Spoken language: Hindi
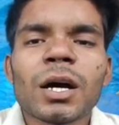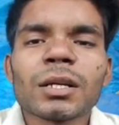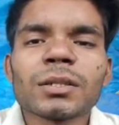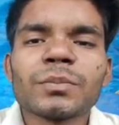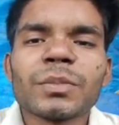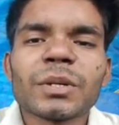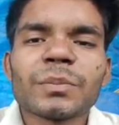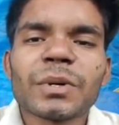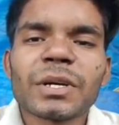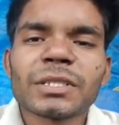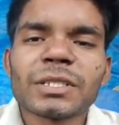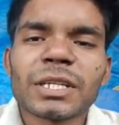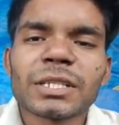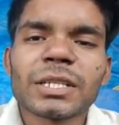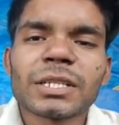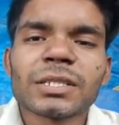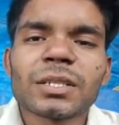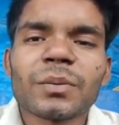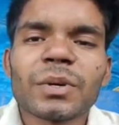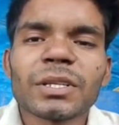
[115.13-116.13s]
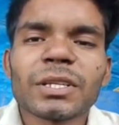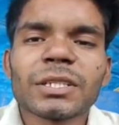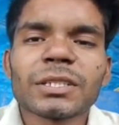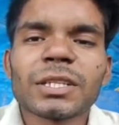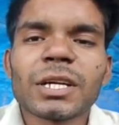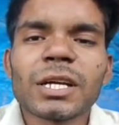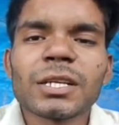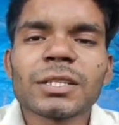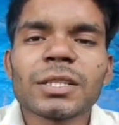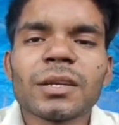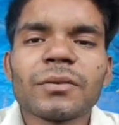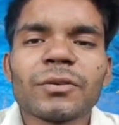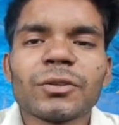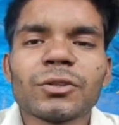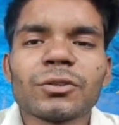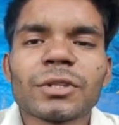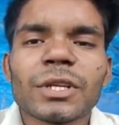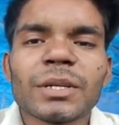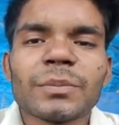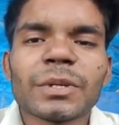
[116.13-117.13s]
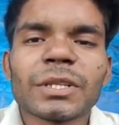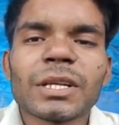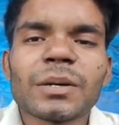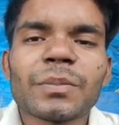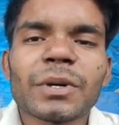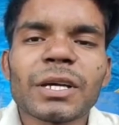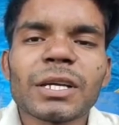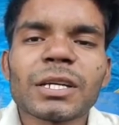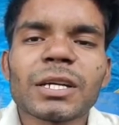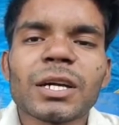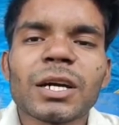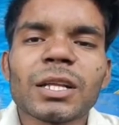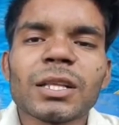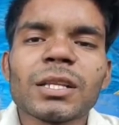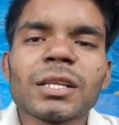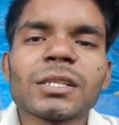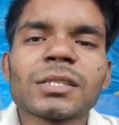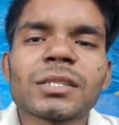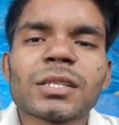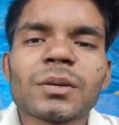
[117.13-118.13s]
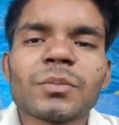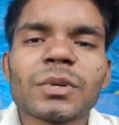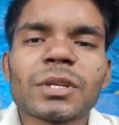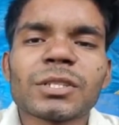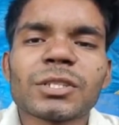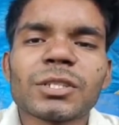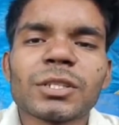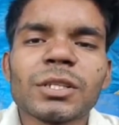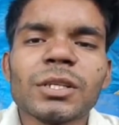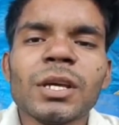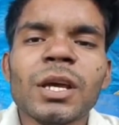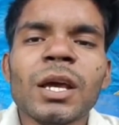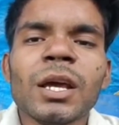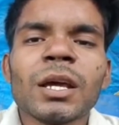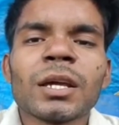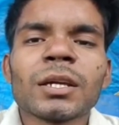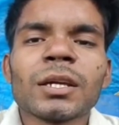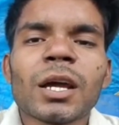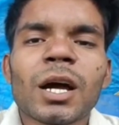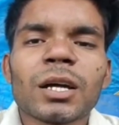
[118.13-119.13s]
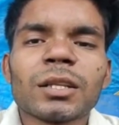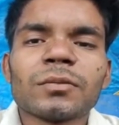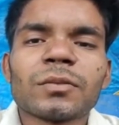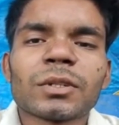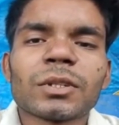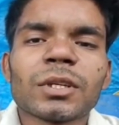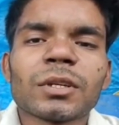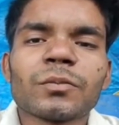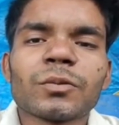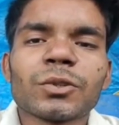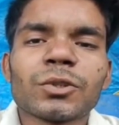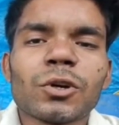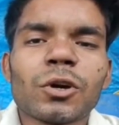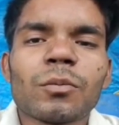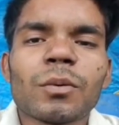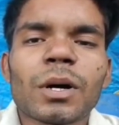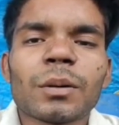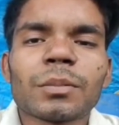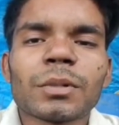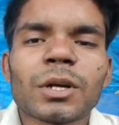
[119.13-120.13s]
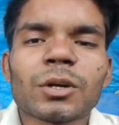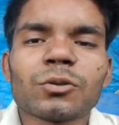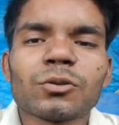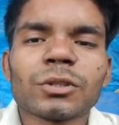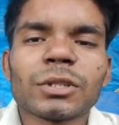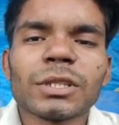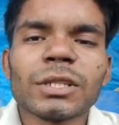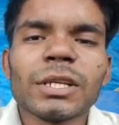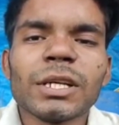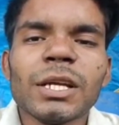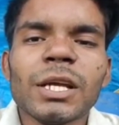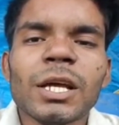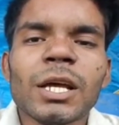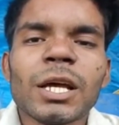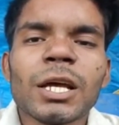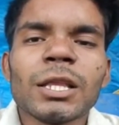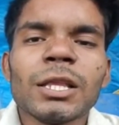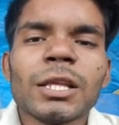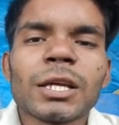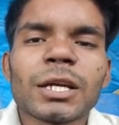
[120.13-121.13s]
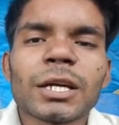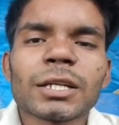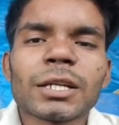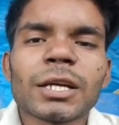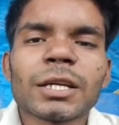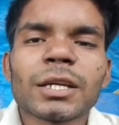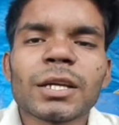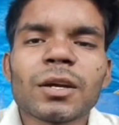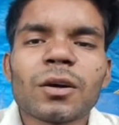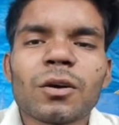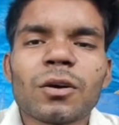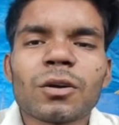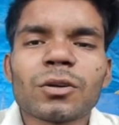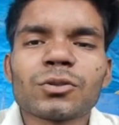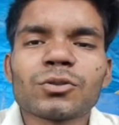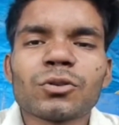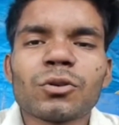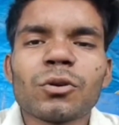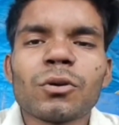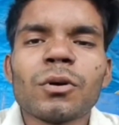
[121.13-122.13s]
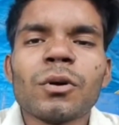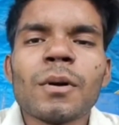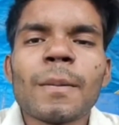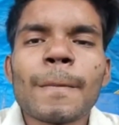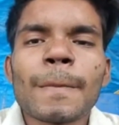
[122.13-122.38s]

आज मेरे पास ज़्यादा समय नहीं था इसलिए वीडियो नहीं बना पाए कल इससे भी अच्छी ज्ञानवर्धक वीडियो हम आप लोगों के लिए लेकर आएंगे और जो